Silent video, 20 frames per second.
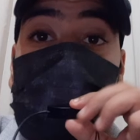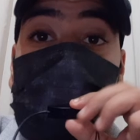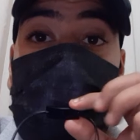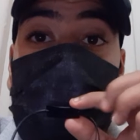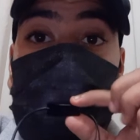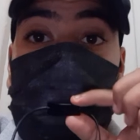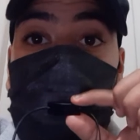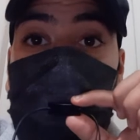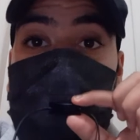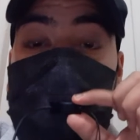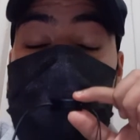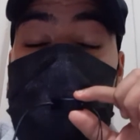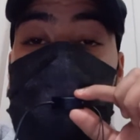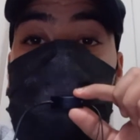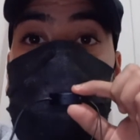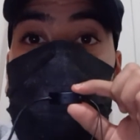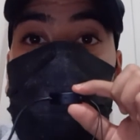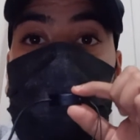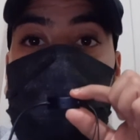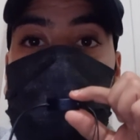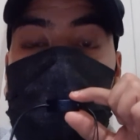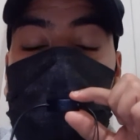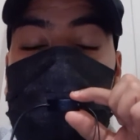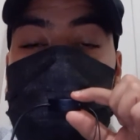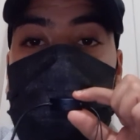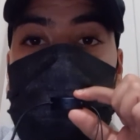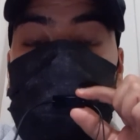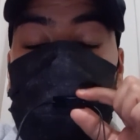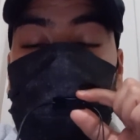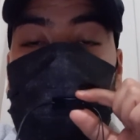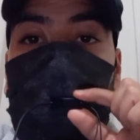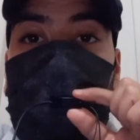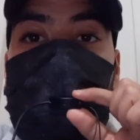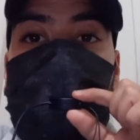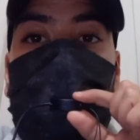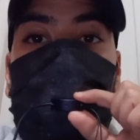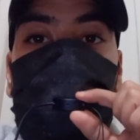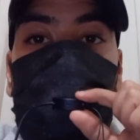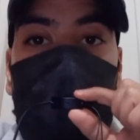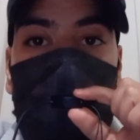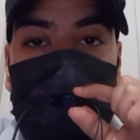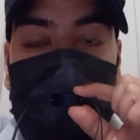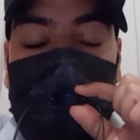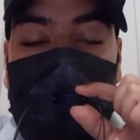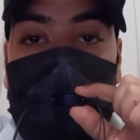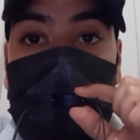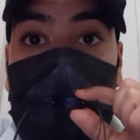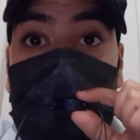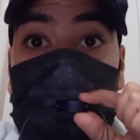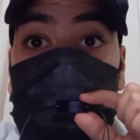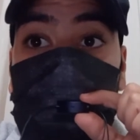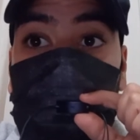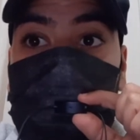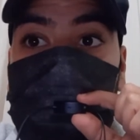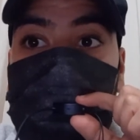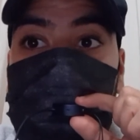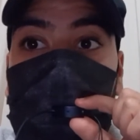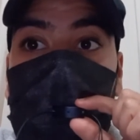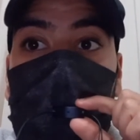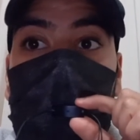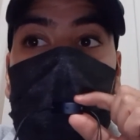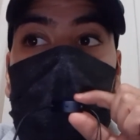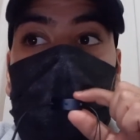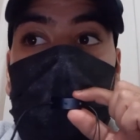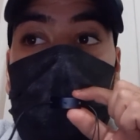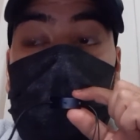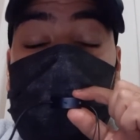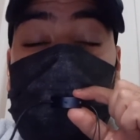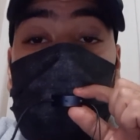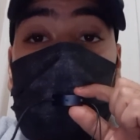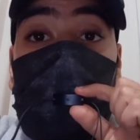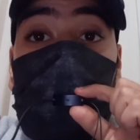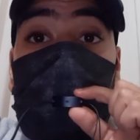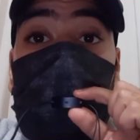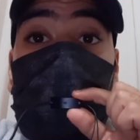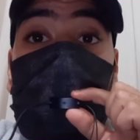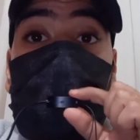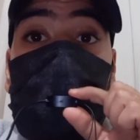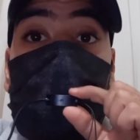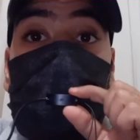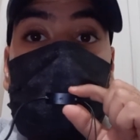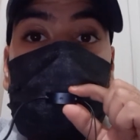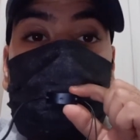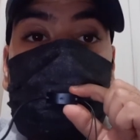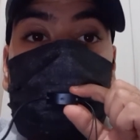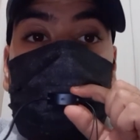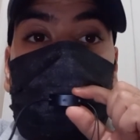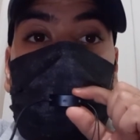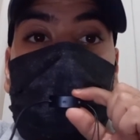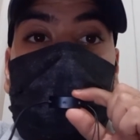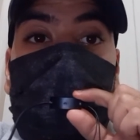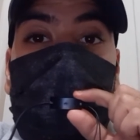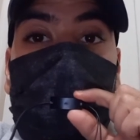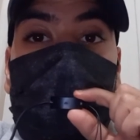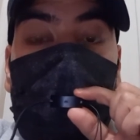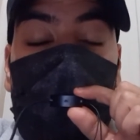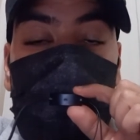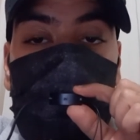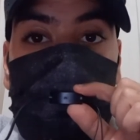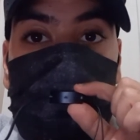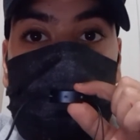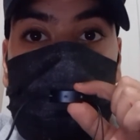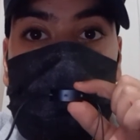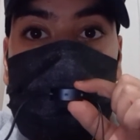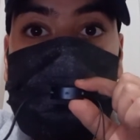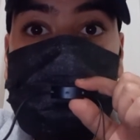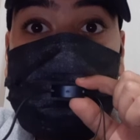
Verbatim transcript: السلام عليكم ورحمة الله وبركاته أضرار غسول الوجه